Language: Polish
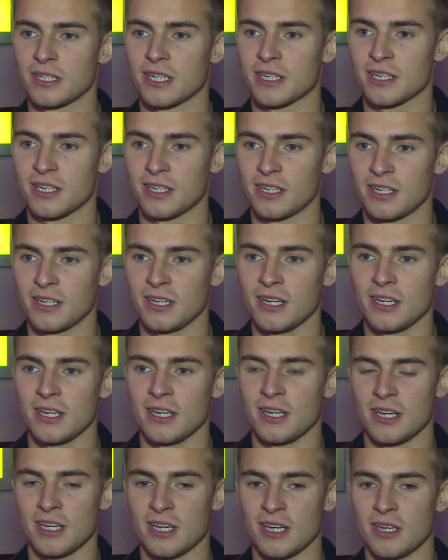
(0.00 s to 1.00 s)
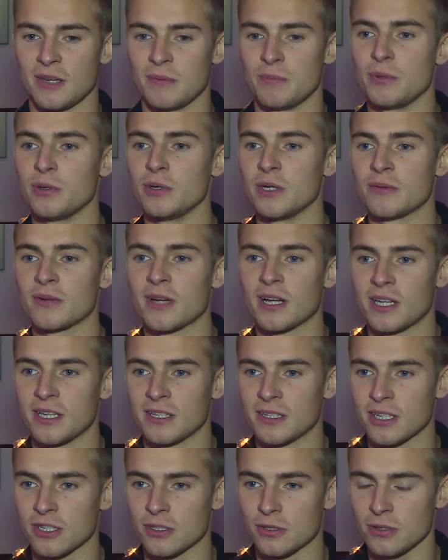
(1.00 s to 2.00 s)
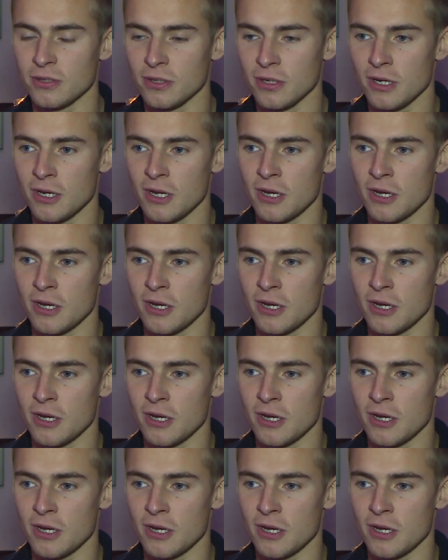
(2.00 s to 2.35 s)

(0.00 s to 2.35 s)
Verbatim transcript: jakie e, były w kalendarzu.